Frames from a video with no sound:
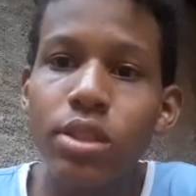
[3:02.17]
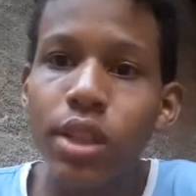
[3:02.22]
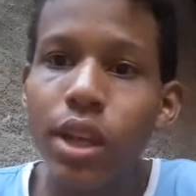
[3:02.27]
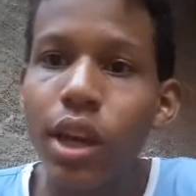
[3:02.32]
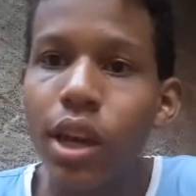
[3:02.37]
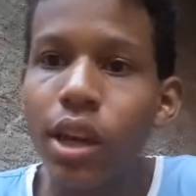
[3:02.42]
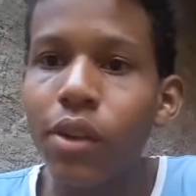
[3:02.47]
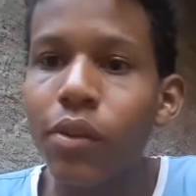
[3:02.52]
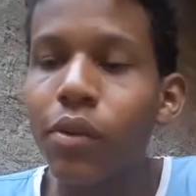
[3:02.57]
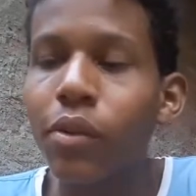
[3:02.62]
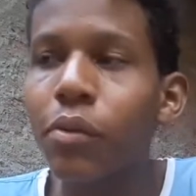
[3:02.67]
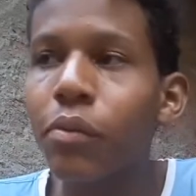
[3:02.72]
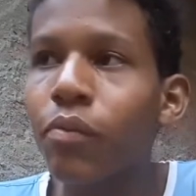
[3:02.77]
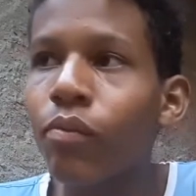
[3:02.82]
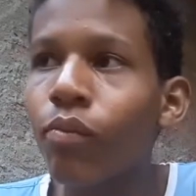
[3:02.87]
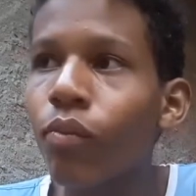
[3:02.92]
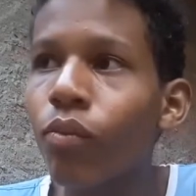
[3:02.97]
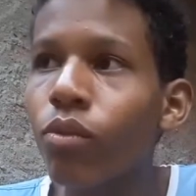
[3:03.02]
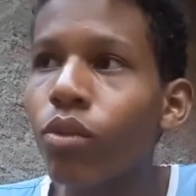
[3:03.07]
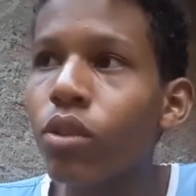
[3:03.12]
ter
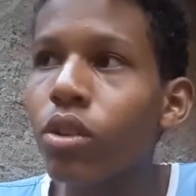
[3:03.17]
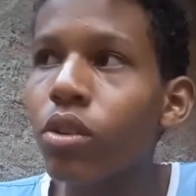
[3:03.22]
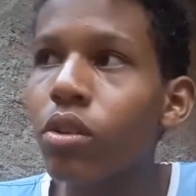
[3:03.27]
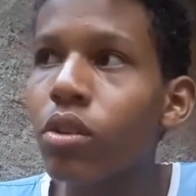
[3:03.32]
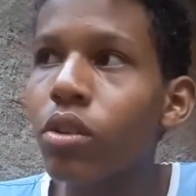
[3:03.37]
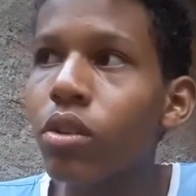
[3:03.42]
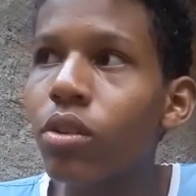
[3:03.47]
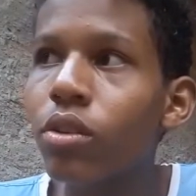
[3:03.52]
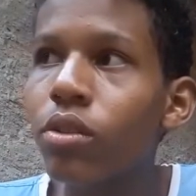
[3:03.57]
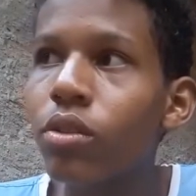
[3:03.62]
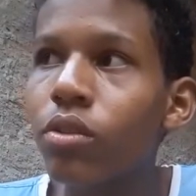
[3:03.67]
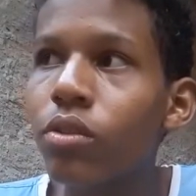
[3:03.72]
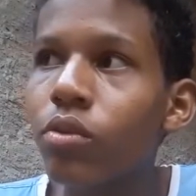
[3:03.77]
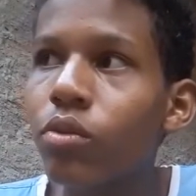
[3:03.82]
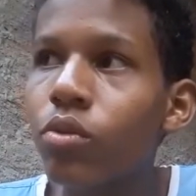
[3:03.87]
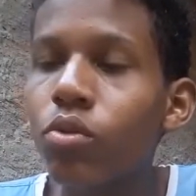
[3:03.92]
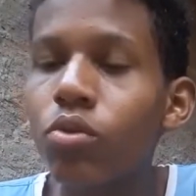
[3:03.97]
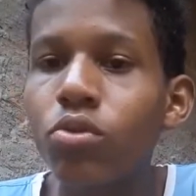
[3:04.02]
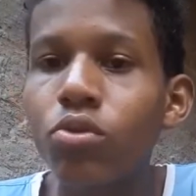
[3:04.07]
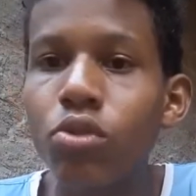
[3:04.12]

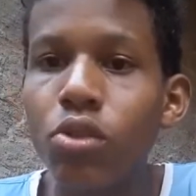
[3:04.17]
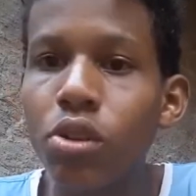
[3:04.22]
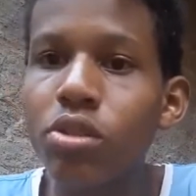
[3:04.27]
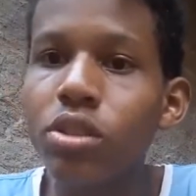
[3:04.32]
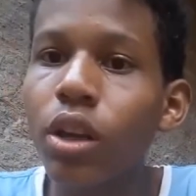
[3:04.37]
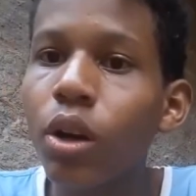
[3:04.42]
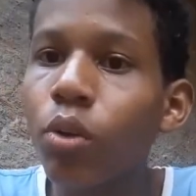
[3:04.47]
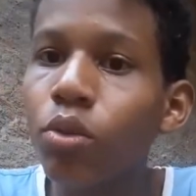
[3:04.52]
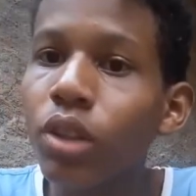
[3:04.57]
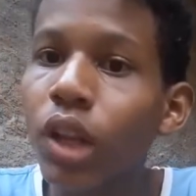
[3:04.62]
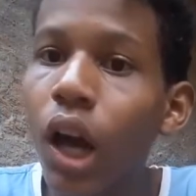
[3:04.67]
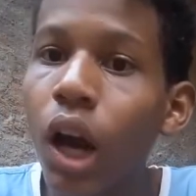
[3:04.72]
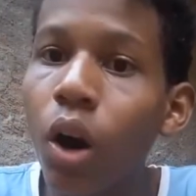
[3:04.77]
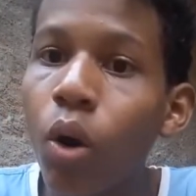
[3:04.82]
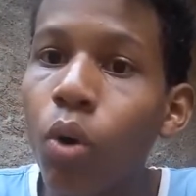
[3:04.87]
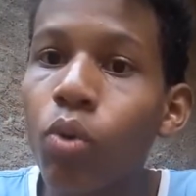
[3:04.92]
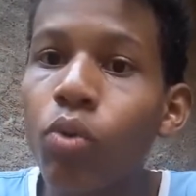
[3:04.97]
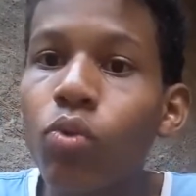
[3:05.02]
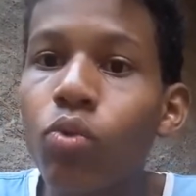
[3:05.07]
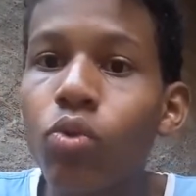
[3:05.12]
Dinossauro
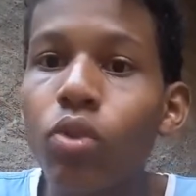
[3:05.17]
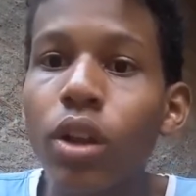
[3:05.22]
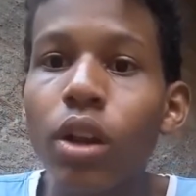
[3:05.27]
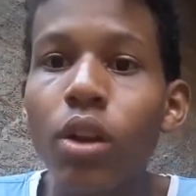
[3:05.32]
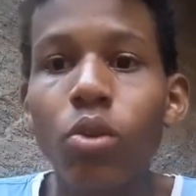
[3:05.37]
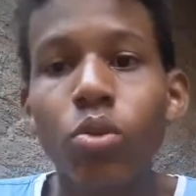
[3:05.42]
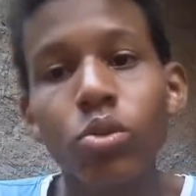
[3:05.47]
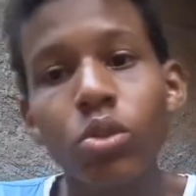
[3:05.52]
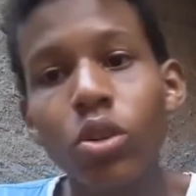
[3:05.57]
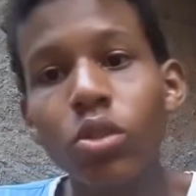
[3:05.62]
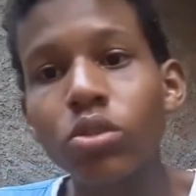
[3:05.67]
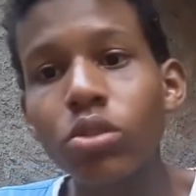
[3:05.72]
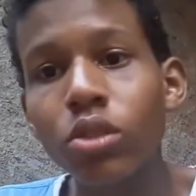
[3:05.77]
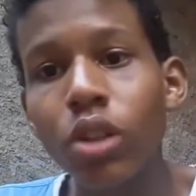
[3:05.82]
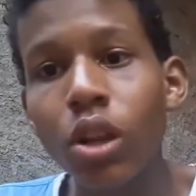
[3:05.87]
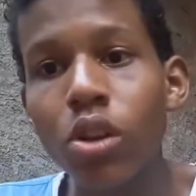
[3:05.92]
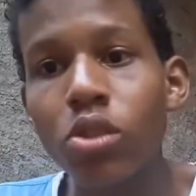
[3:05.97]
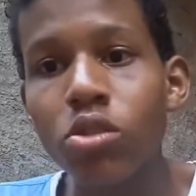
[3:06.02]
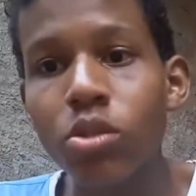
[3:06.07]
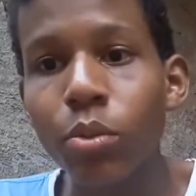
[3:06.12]
tal, na, na,
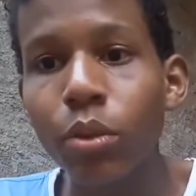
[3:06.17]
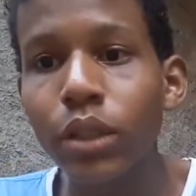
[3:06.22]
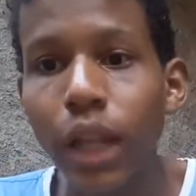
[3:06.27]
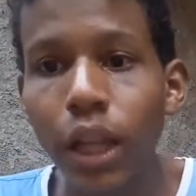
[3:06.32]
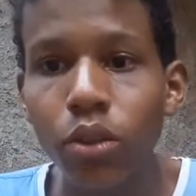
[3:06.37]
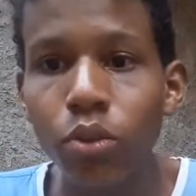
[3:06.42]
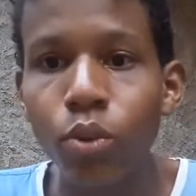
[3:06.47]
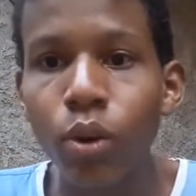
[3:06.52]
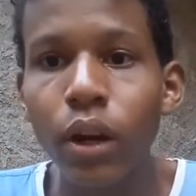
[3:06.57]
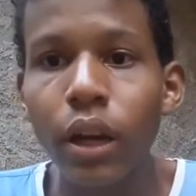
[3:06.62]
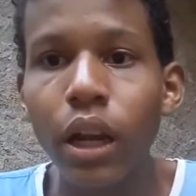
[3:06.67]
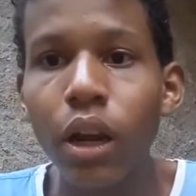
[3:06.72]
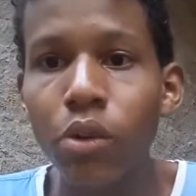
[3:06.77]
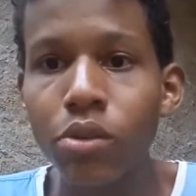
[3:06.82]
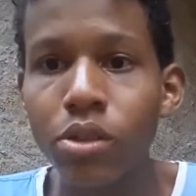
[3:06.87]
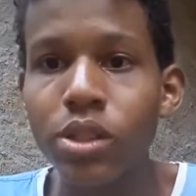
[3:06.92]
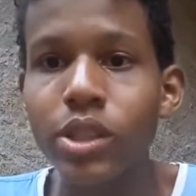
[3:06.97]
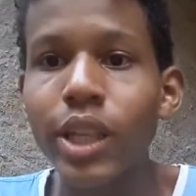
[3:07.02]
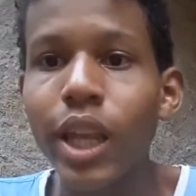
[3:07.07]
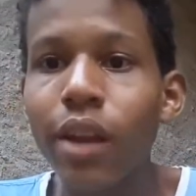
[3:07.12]
na, nossa comunidade no canal.
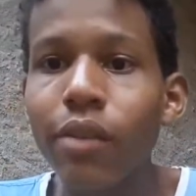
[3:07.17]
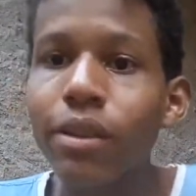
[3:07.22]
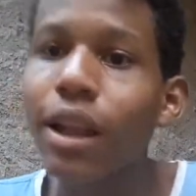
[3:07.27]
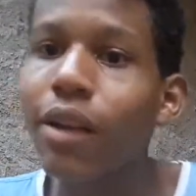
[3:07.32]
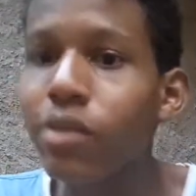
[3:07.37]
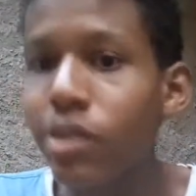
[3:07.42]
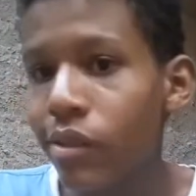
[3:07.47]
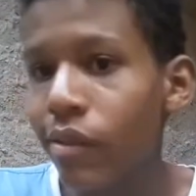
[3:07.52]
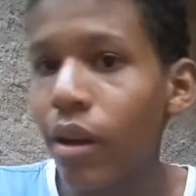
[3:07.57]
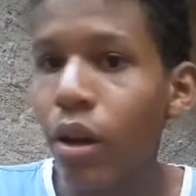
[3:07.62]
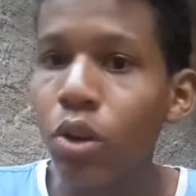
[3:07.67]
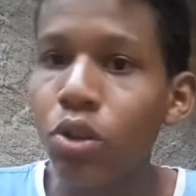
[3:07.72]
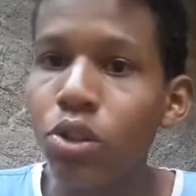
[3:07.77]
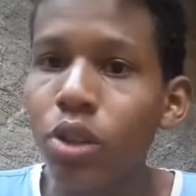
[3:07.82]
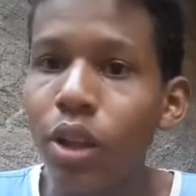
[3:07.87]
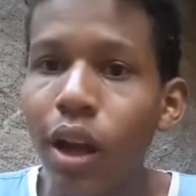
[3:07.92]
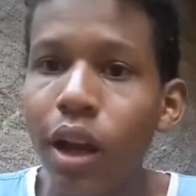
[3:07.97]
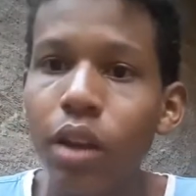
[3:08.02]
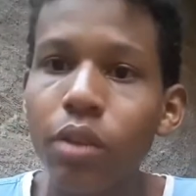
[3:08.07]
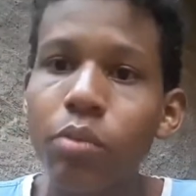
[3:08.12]
Se inscreve lá, você vai
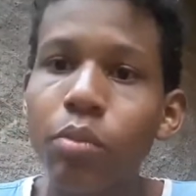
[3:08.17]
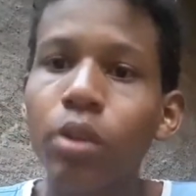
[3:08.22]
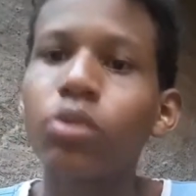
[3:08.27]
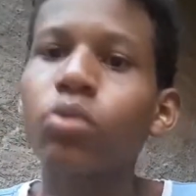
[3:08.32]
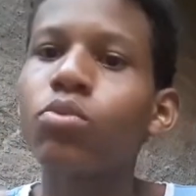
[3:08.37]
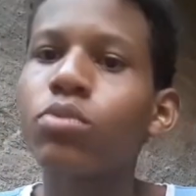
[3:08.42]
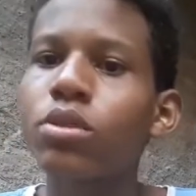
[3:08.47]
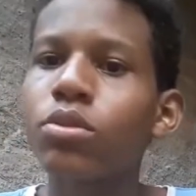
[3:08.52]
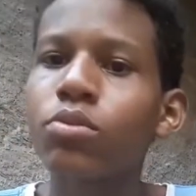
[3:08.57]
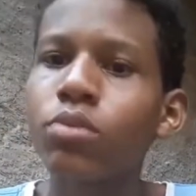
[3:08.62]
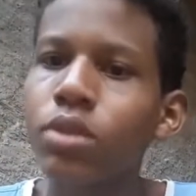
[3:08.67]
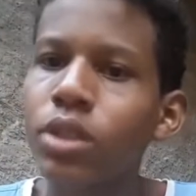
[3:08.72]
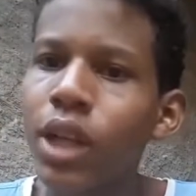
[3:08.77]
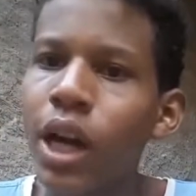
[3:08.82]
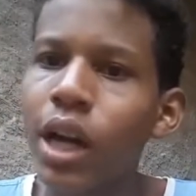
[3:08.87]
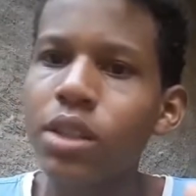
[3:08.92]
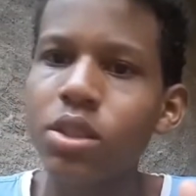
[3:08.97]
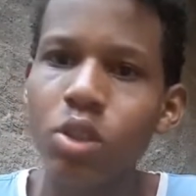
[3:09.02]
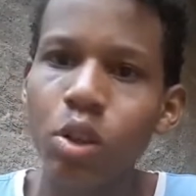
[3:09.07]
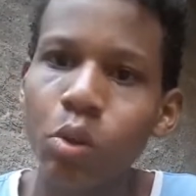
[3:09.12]
gostar. E bota uns, uns
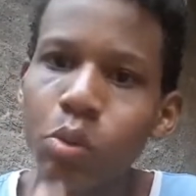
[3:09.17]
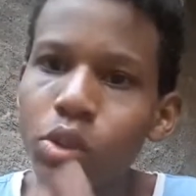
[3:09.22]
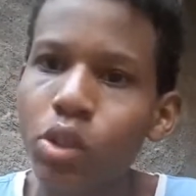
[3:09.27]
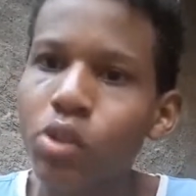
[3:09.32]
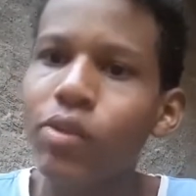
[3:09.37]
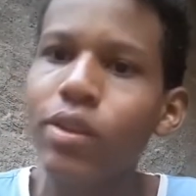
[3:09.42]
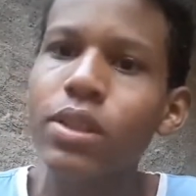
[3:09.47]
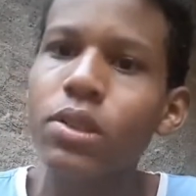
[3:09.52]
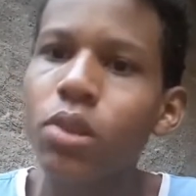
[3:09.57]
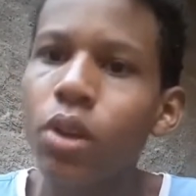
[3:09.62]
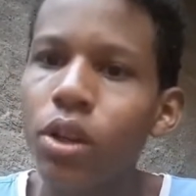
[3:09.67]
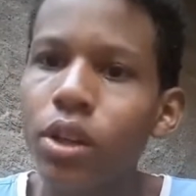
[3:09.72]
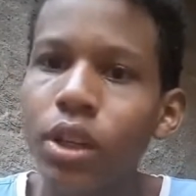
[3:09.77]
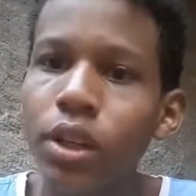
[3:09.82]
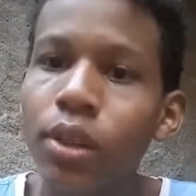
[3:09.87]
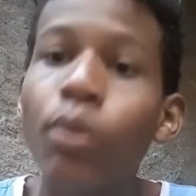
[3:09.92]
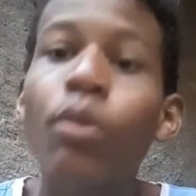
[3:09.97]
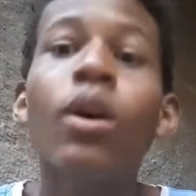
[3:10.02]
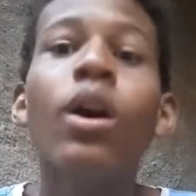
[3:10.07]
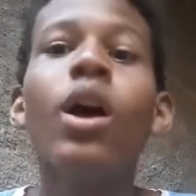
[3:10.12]
casinhos como se eu estivesse
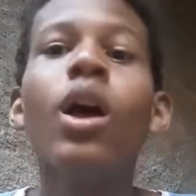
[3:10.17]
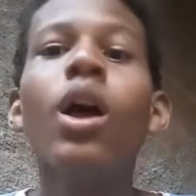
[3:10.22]
sorrindo.